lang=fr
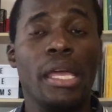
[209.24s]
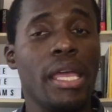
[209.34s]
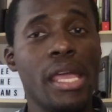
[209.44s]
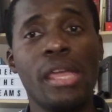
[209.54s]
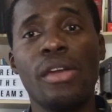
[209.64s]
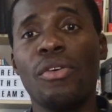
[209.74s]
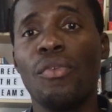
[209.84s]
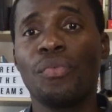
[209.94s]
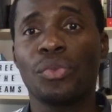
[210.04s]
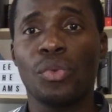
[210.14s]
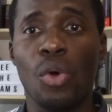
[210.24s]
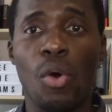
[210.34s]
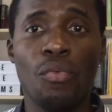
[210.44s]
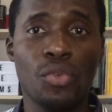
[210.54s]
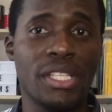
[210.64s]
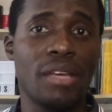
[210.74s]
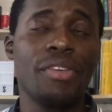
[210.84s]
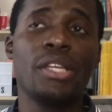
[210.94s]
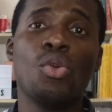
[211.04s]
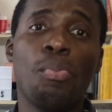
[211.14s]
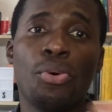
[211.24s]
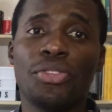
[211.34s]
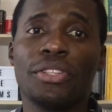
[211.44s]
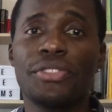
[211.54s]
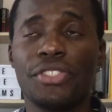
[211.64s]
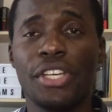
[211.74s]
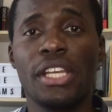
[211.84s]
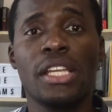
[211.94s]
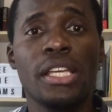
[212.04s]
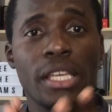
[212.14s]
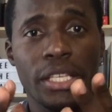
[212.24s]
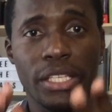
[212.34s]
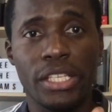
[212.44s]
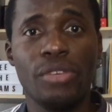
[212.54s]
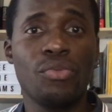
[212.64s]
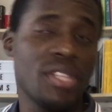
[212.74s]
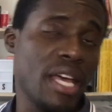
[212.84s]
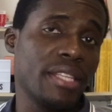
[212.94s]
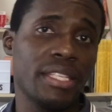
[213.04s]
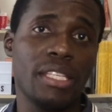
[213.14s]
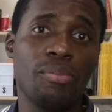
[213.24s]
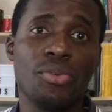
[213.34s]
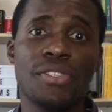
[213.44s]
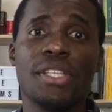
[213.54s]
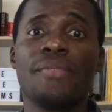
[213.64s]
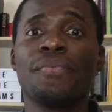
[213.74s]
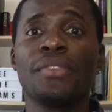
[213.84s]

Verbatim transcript: Et vous avez le potentiel qui vous a été déposé